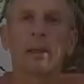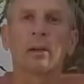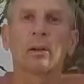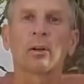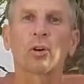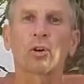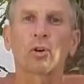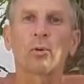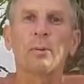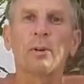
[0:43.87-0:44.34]

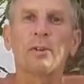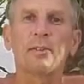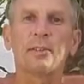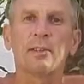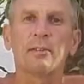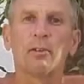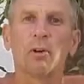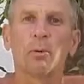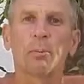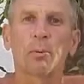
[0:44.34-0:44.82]
Кроме
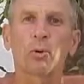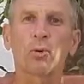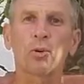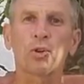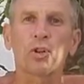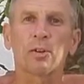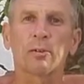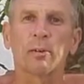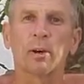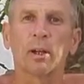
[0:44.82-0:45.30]
всего
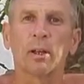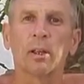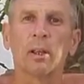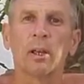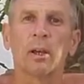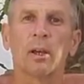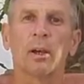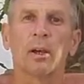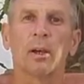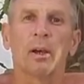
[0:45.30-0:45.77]
прочего,
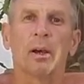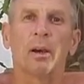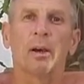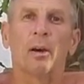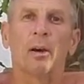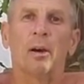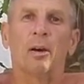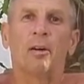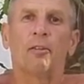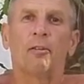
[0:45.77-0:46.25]

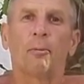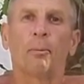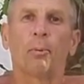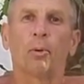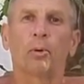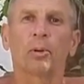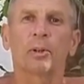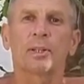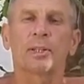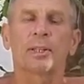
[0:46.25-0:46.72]
в
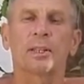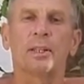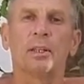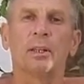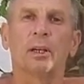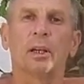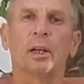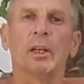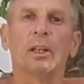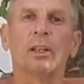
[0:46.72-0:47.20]

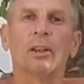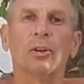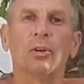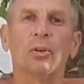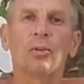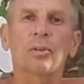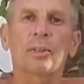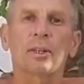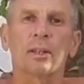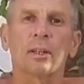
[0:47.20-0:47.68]
полости
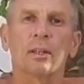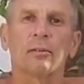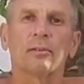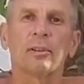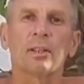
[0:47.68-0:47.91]
носа, в